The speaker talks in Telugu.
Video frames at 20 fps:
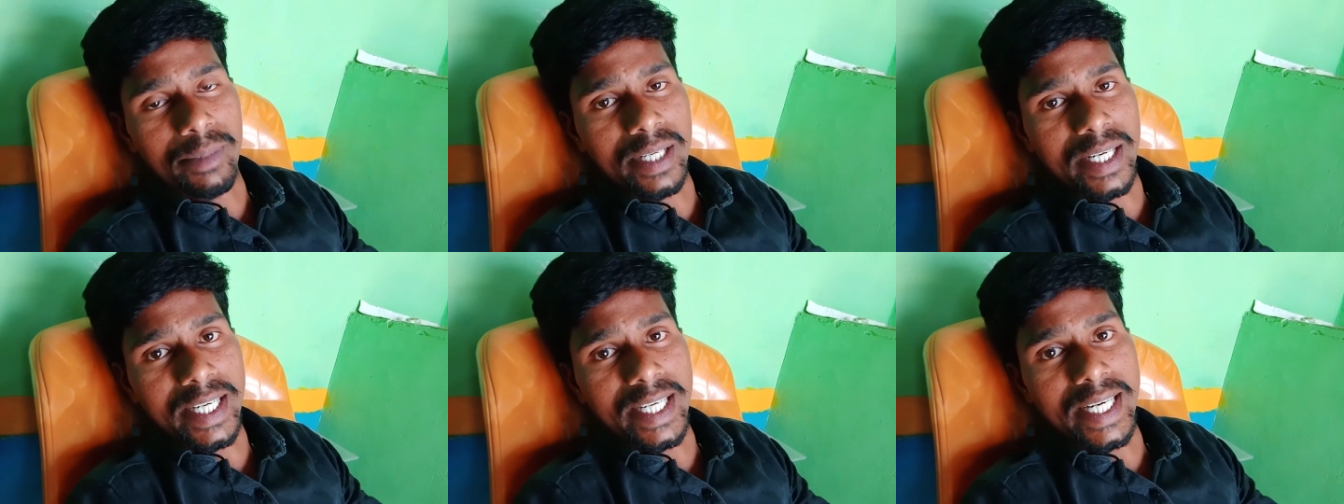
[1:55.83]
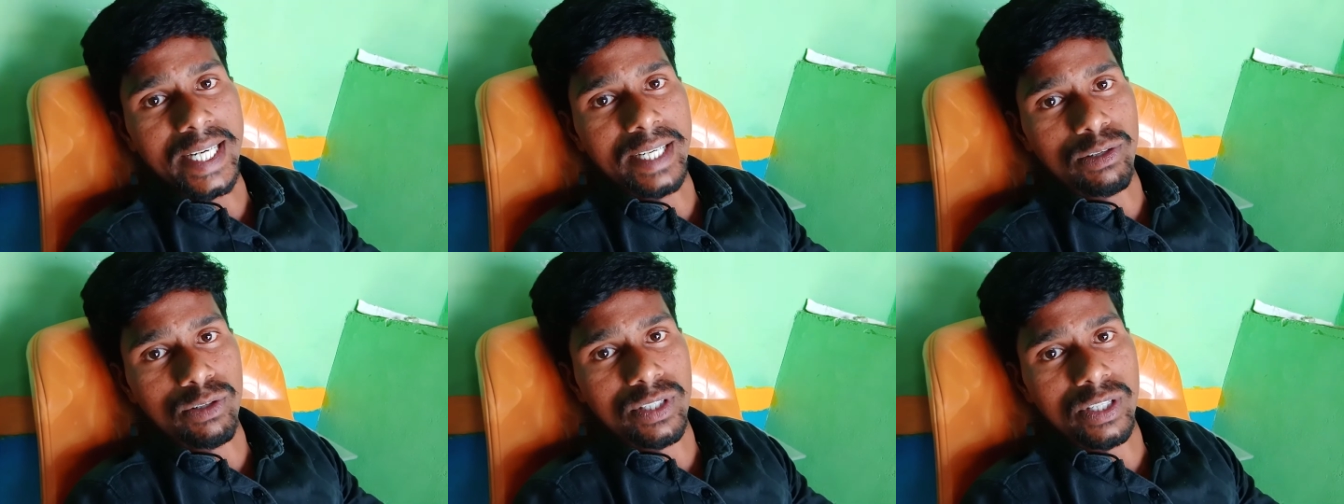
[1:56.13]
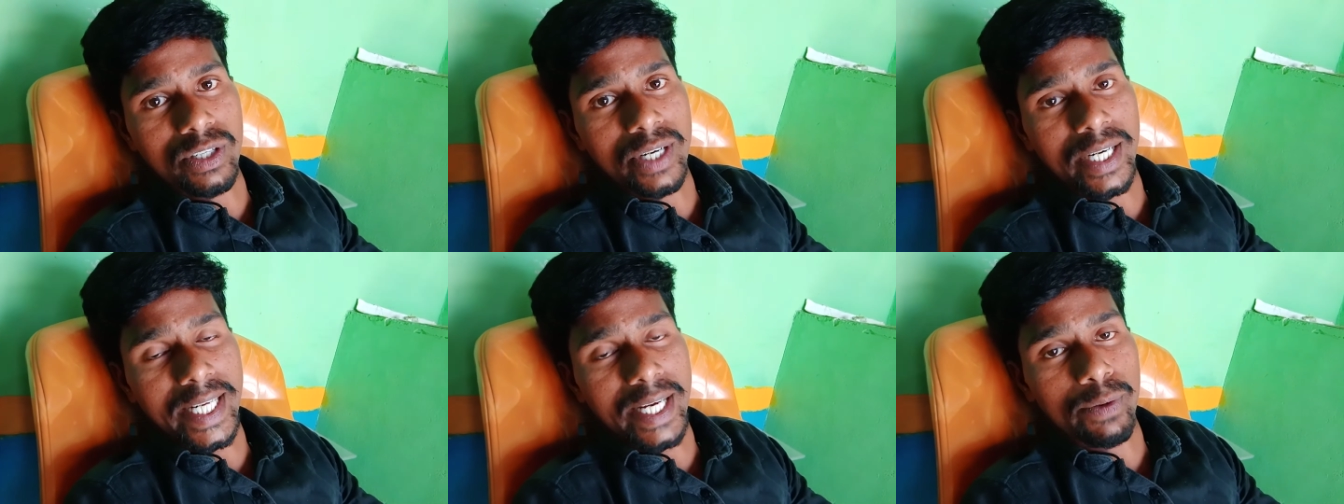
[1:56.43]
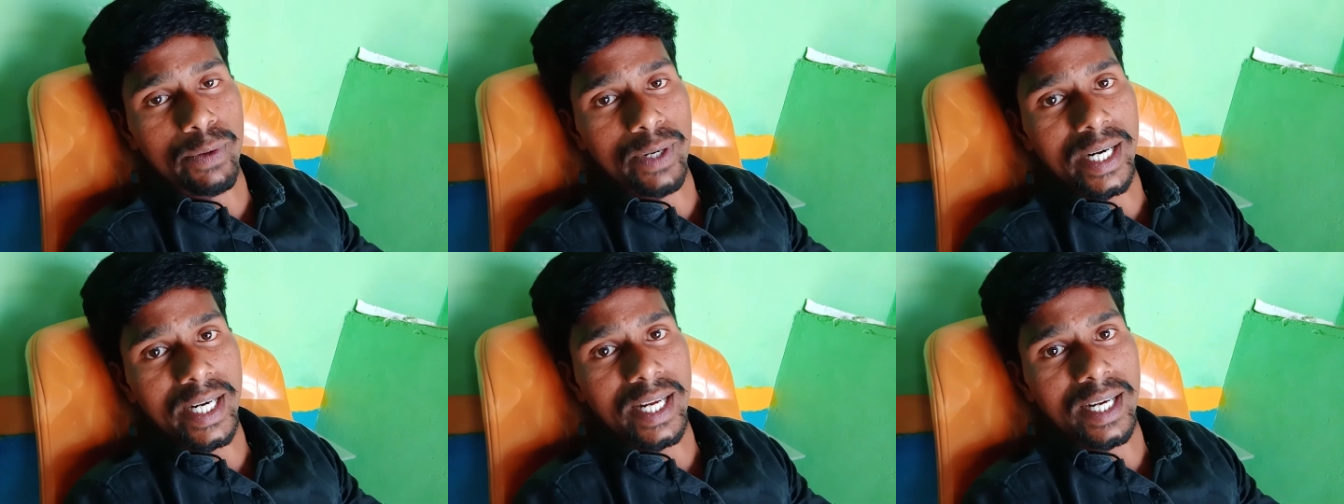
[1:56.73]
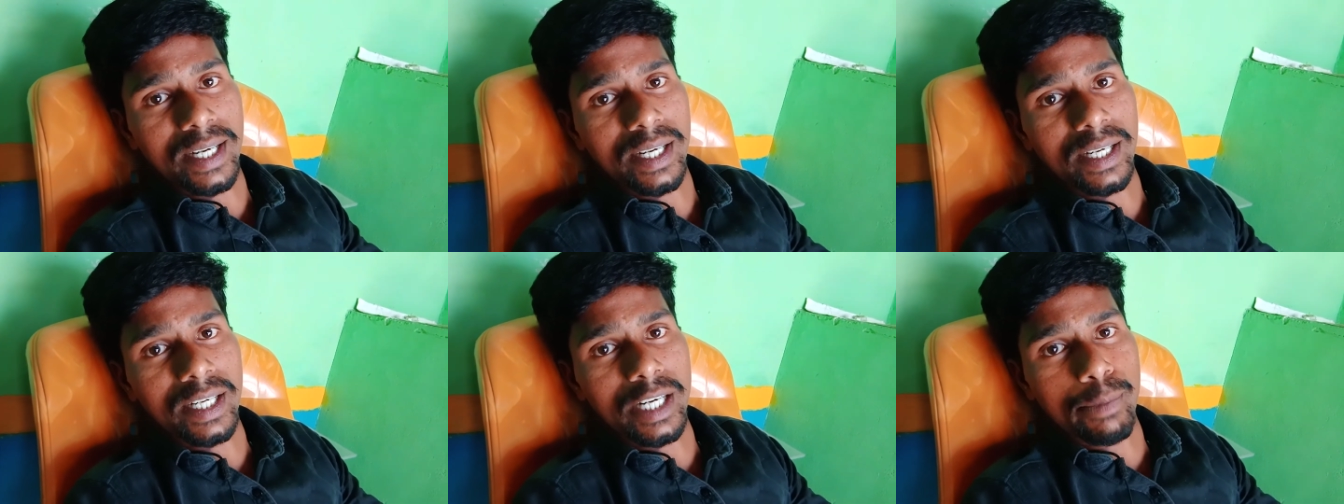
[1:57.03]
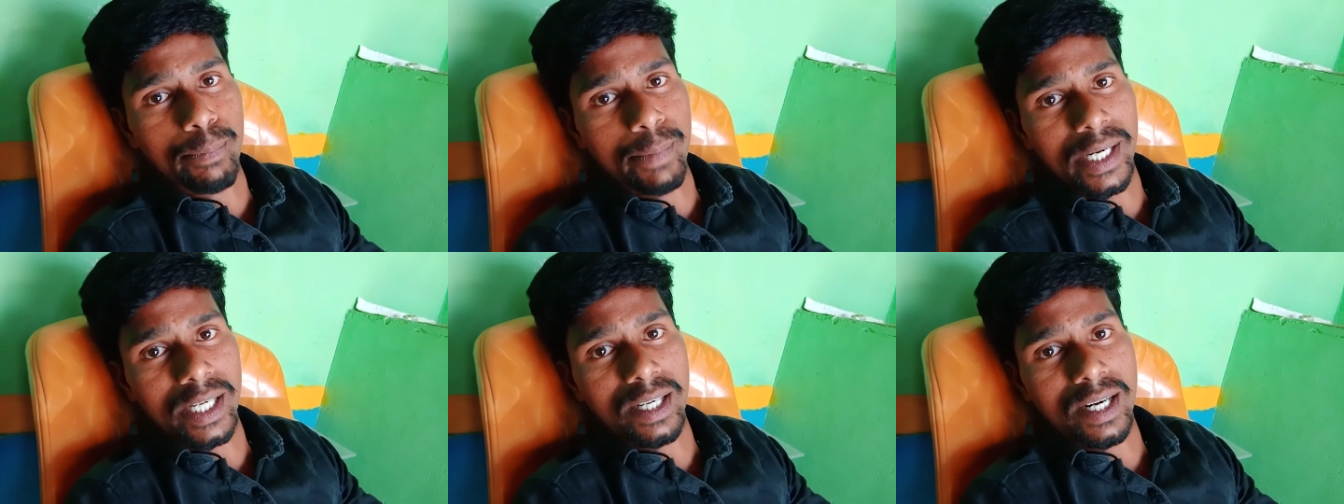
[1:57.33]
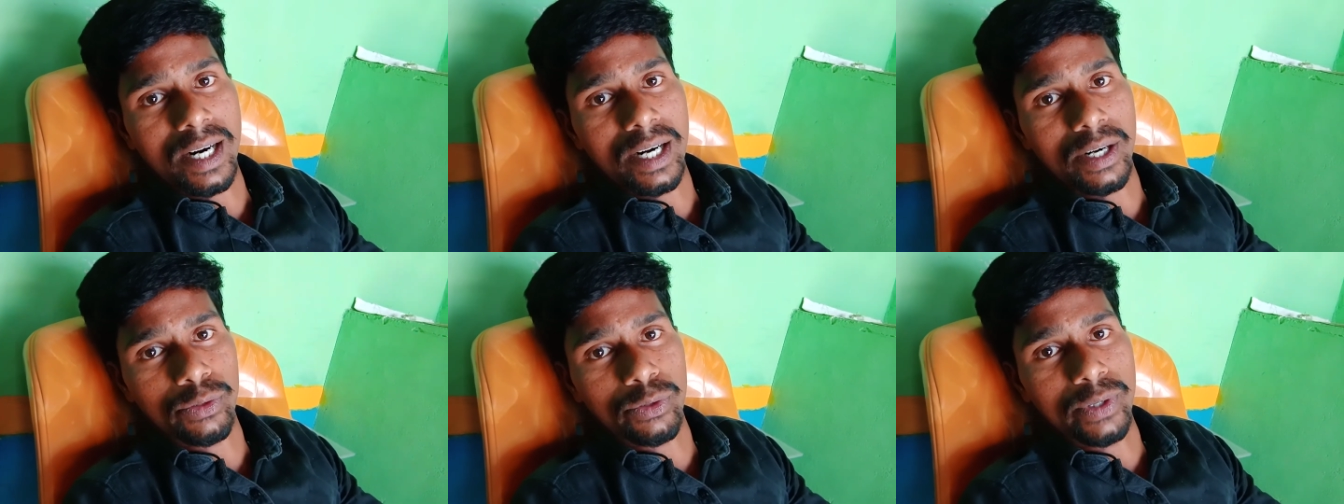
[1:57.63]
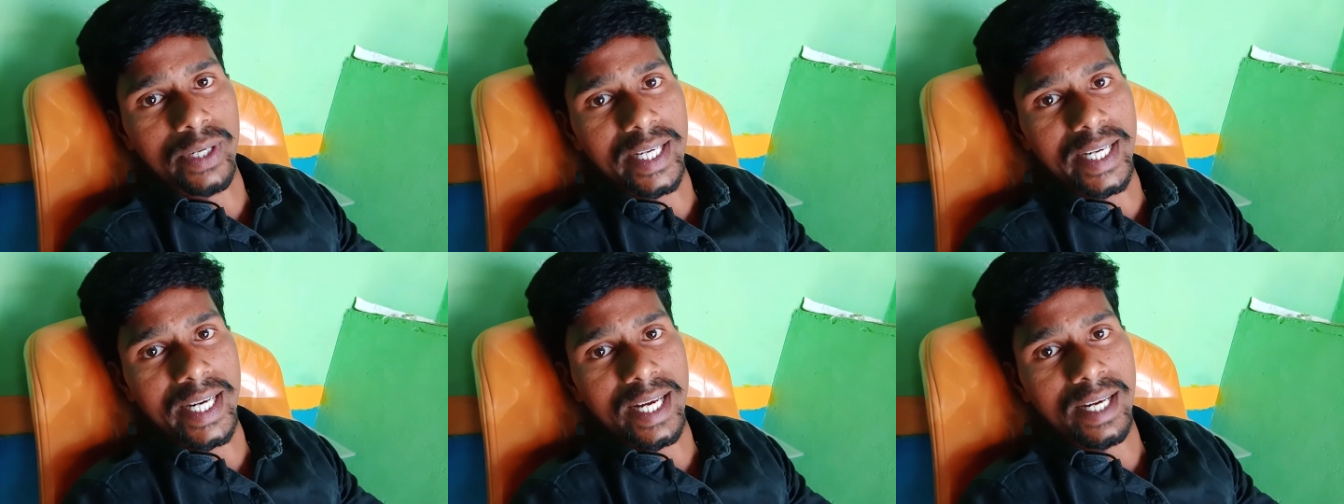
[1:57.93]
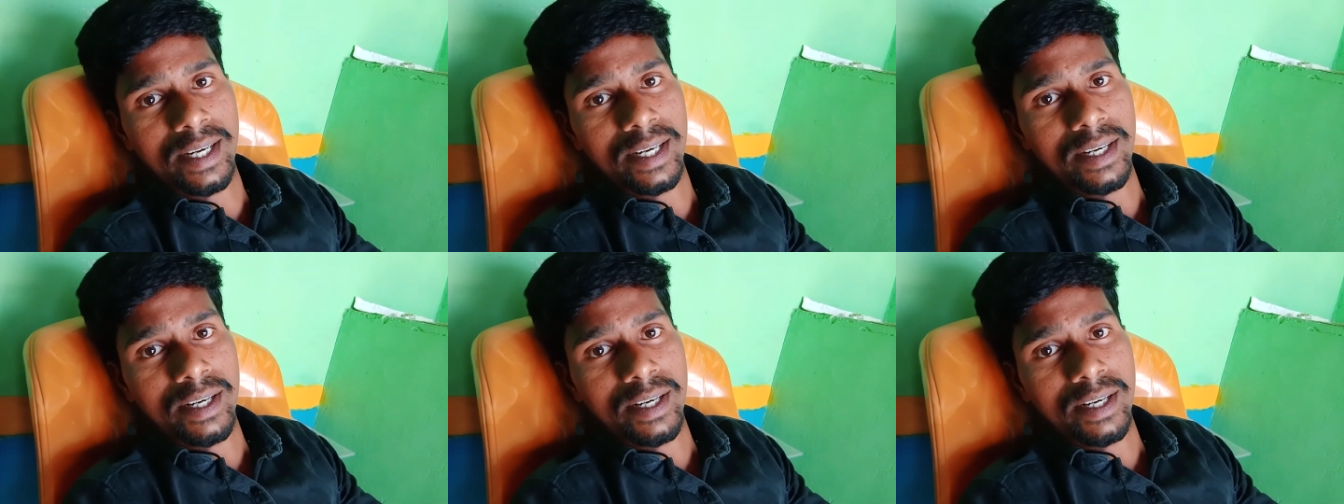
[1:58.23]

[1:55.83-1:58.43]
రిలేటివ్స్లో కానీ ఎవరైనా ఇలా మటకా ఆడుతుంటే మటక